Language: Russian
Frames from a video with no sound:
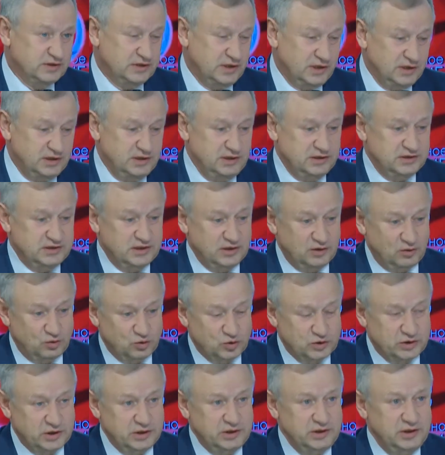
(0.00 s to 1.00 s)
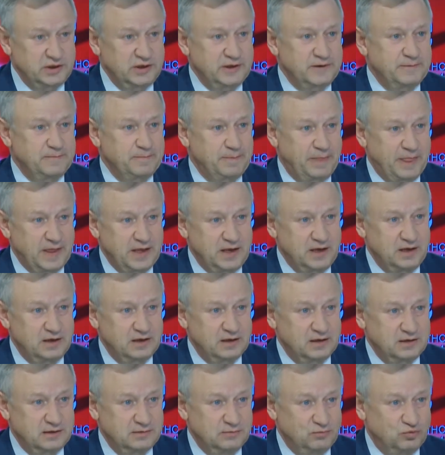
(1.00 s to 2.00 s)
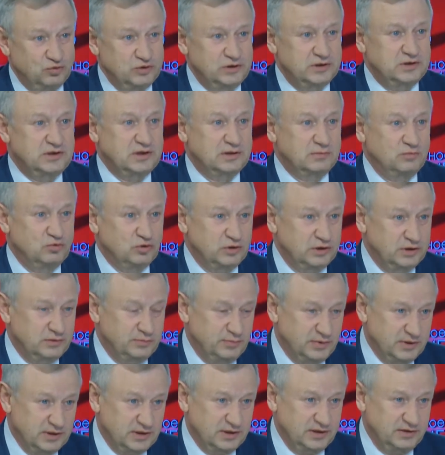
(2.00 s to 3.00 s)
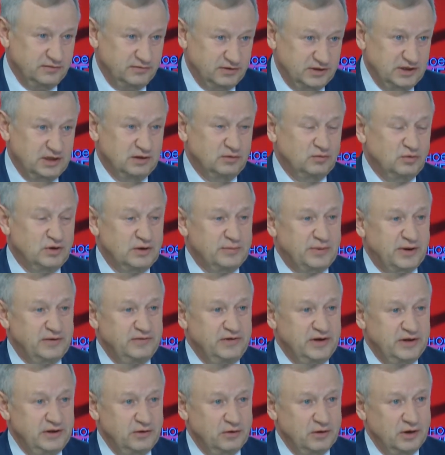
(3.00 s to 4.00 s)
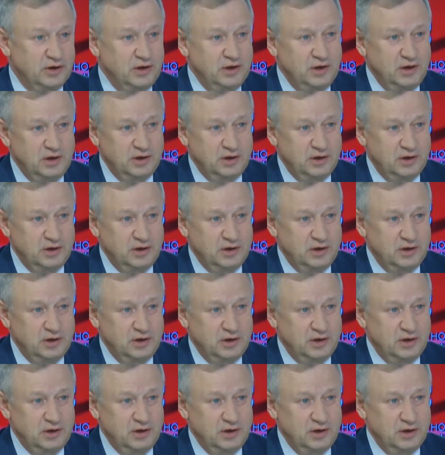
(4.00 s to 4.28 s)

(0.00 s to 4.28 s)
здание, сооружение и э, будет работать по вот этому направлению.